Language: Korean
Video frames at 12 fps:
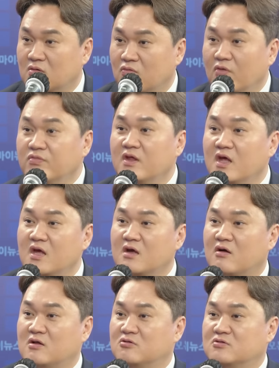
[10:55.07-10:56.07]
원내에
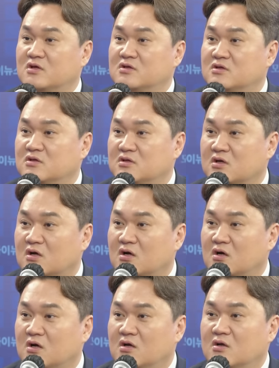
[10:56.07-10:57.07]
관련된
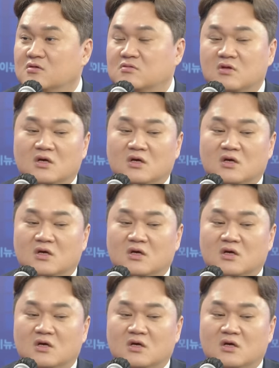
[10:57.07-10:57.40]
일이니까 음.